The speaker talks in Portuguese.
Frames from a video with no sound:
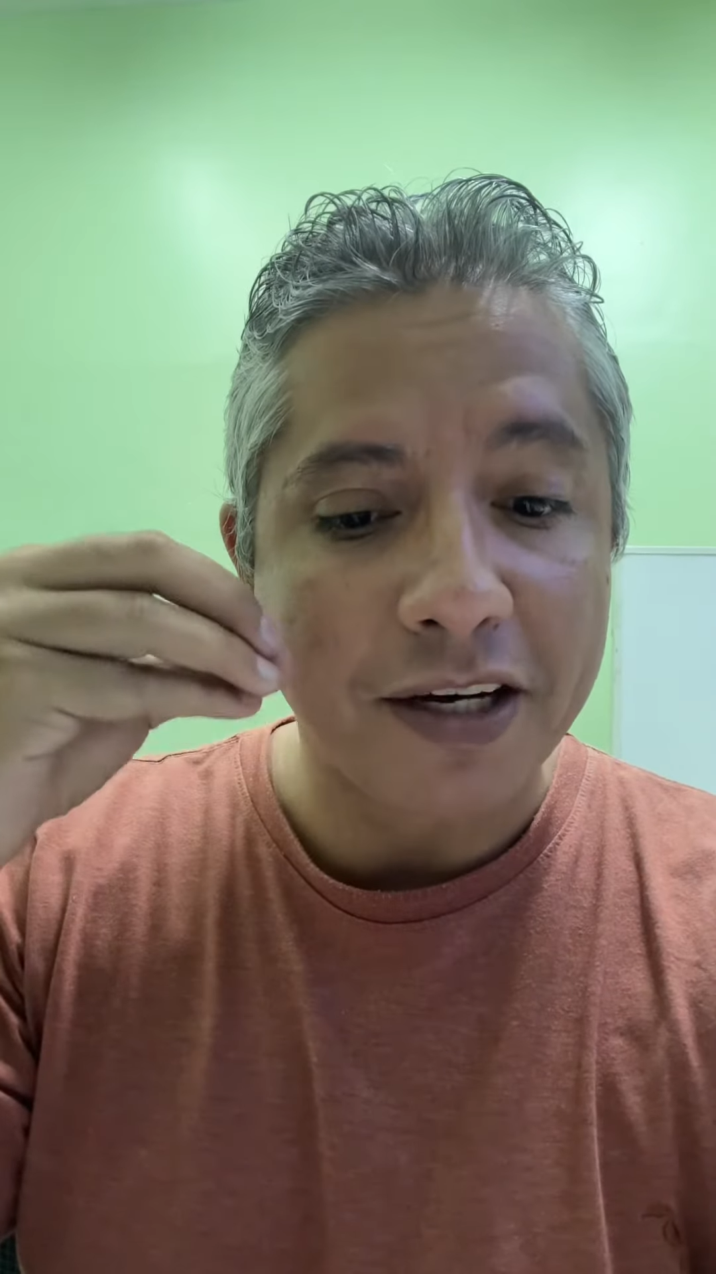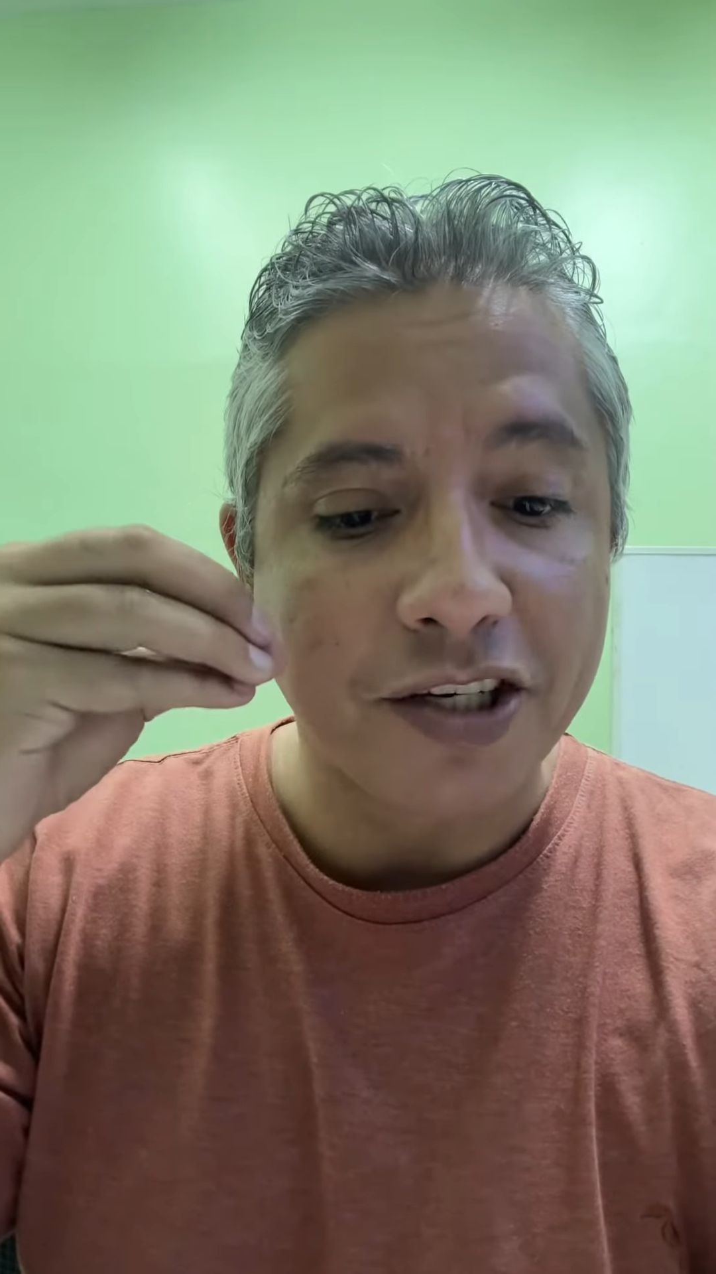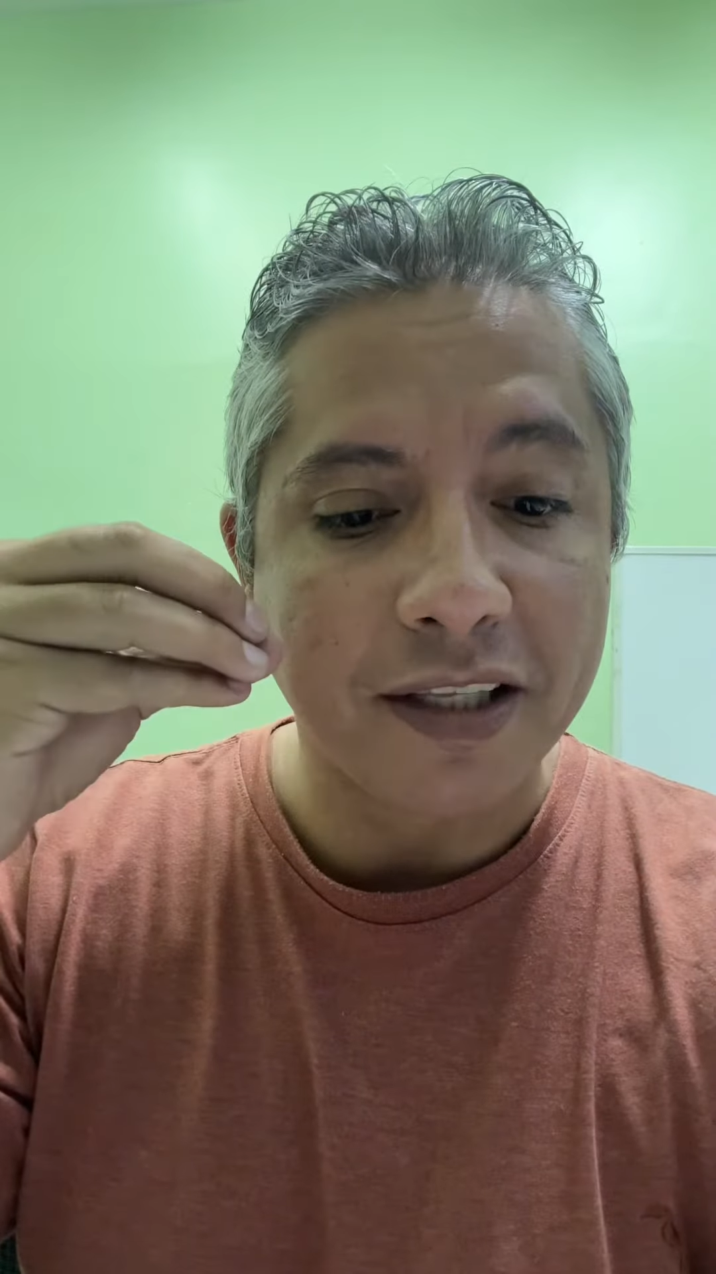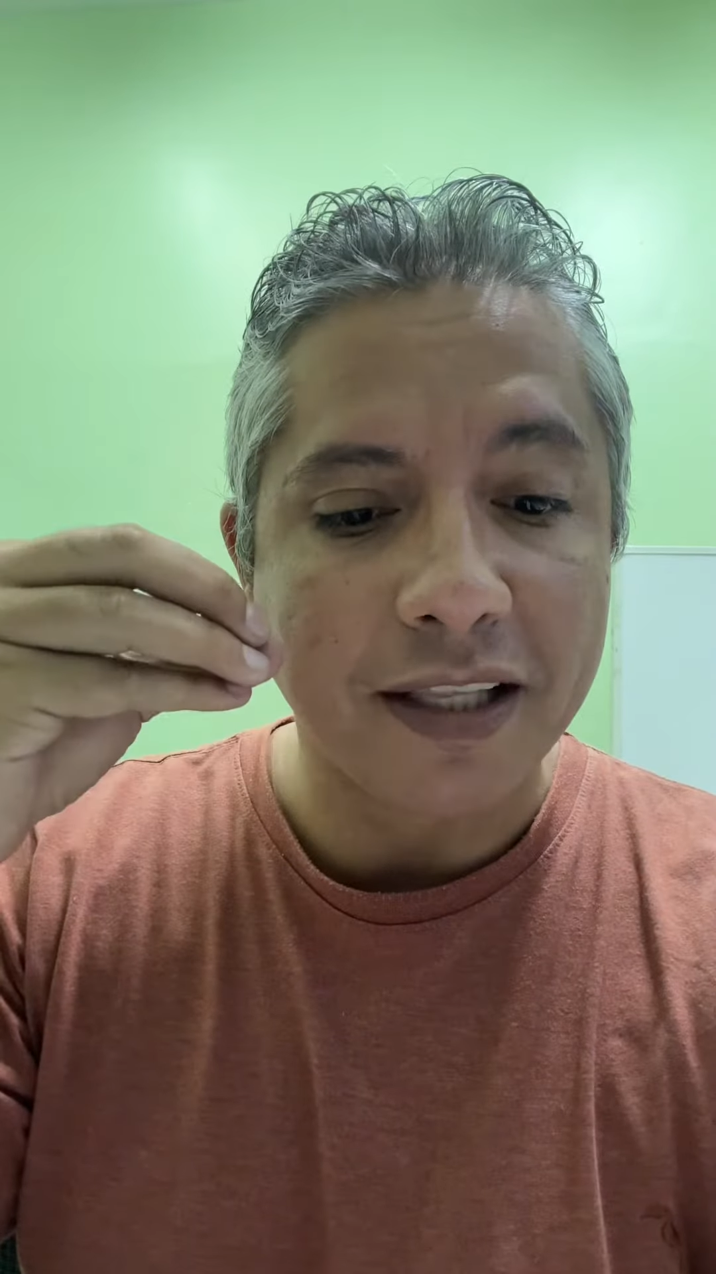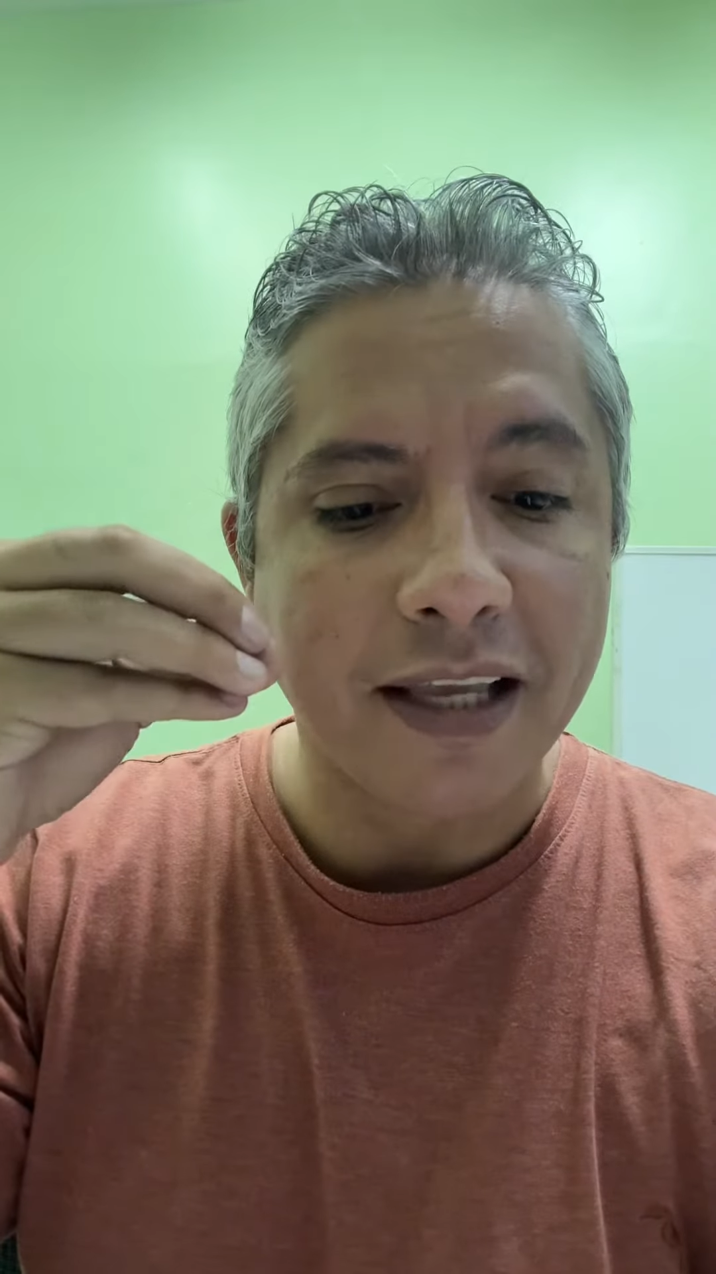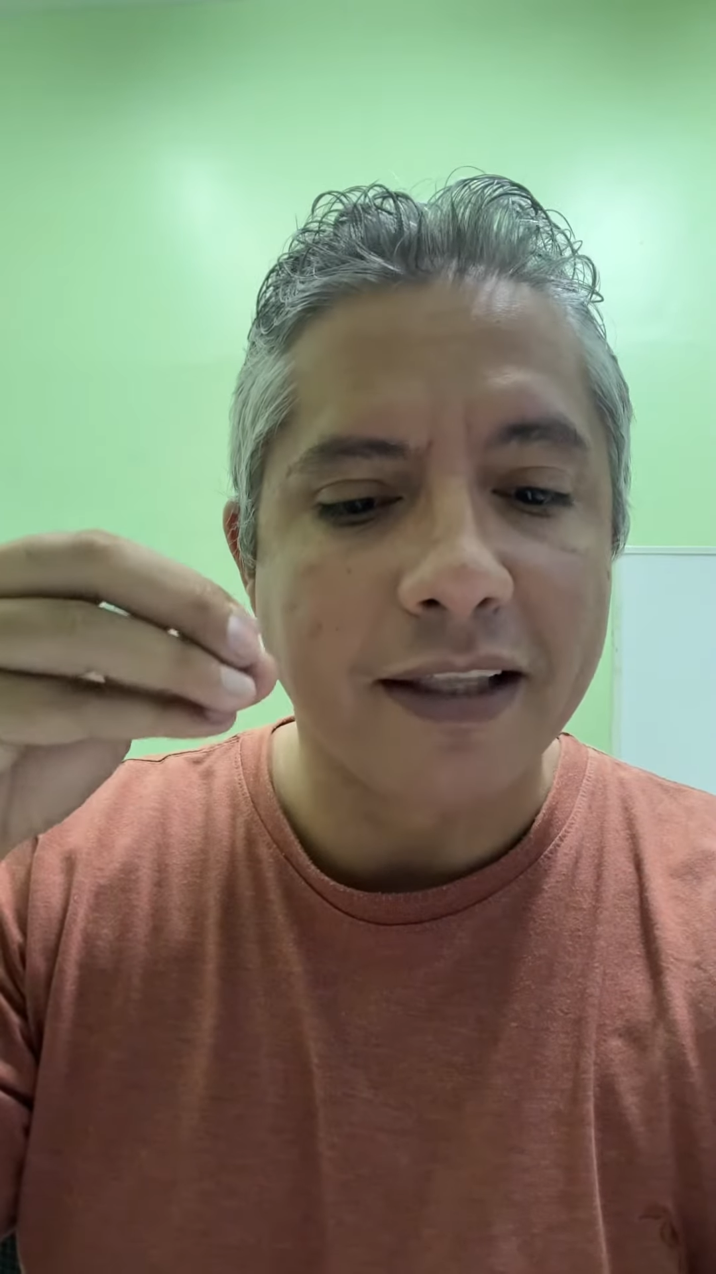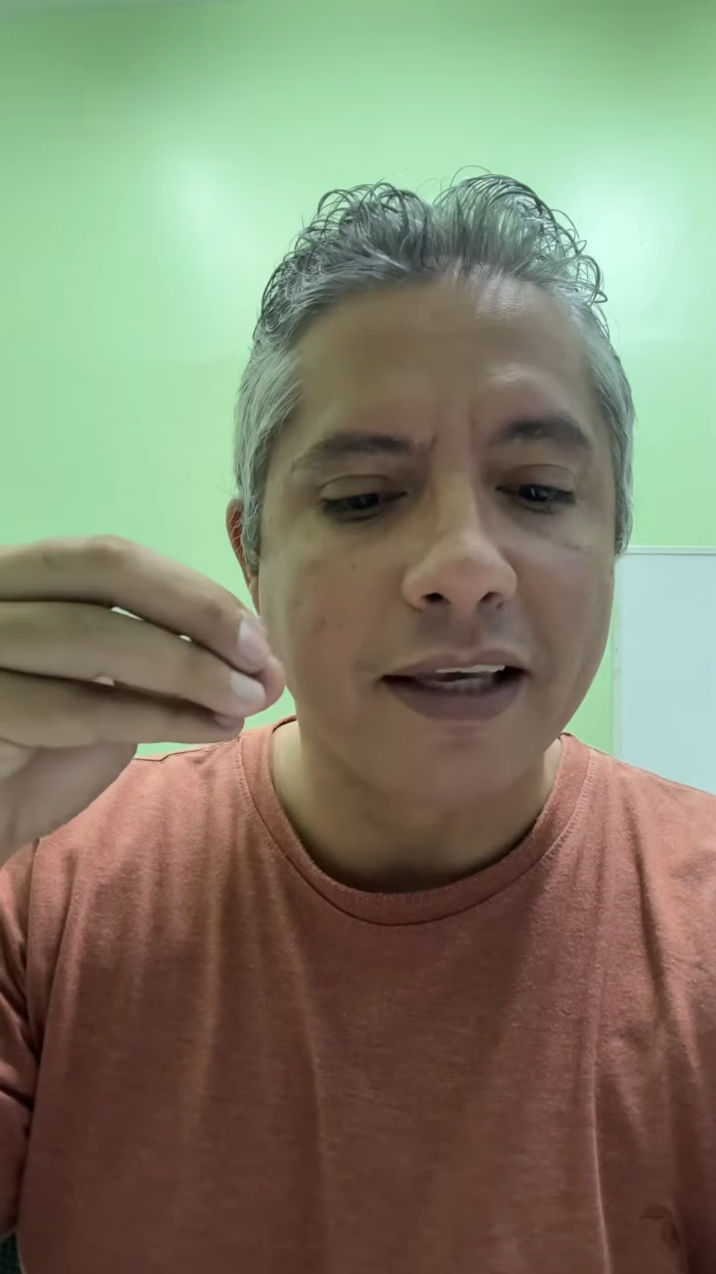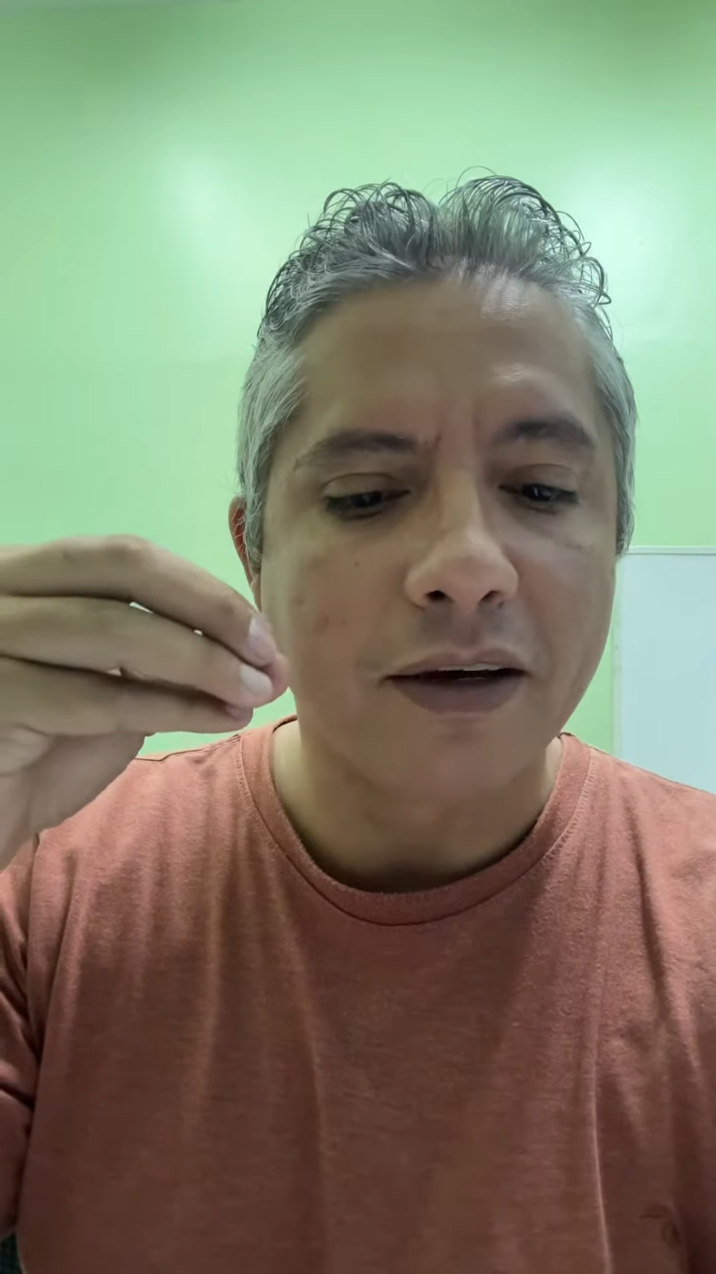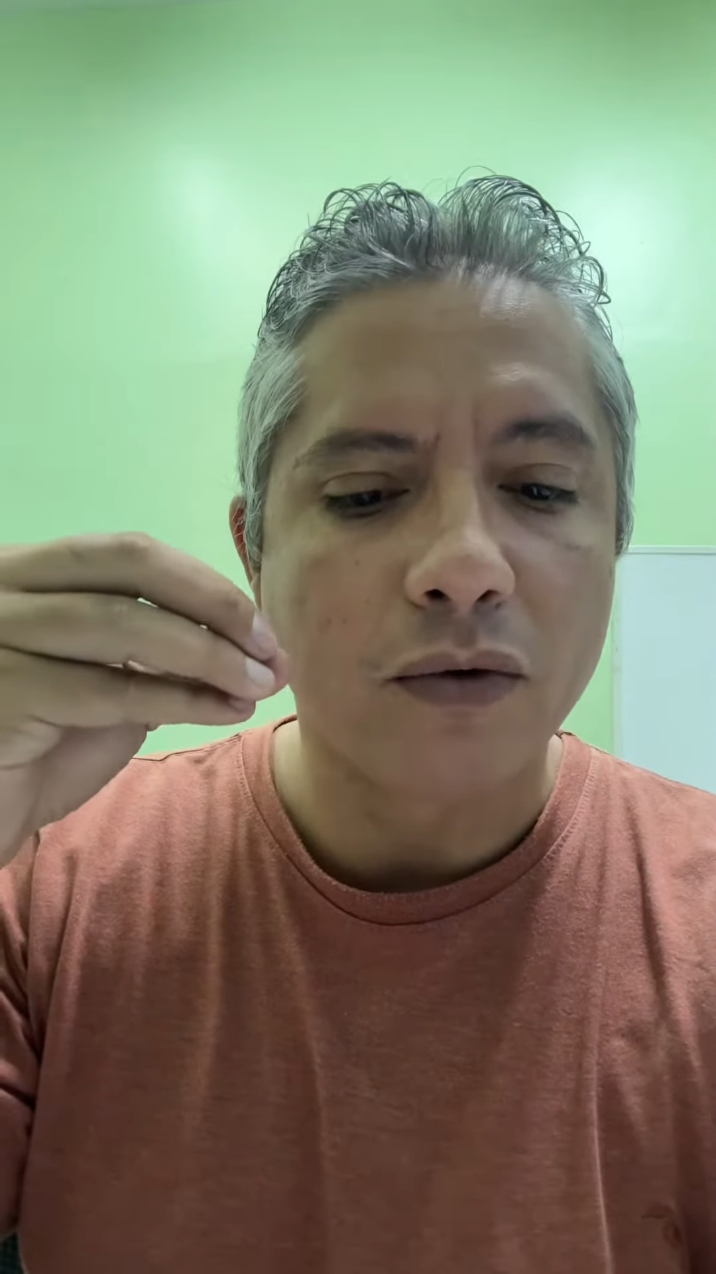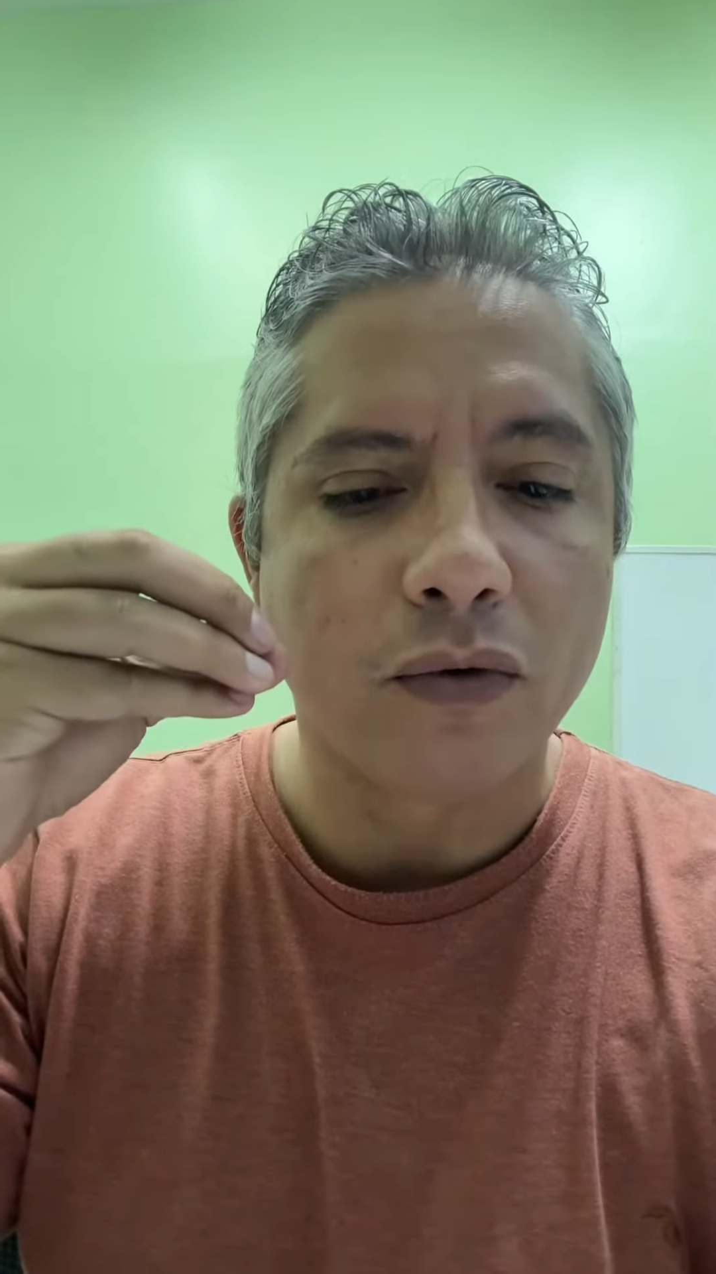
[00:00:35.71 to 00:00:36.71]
gente entender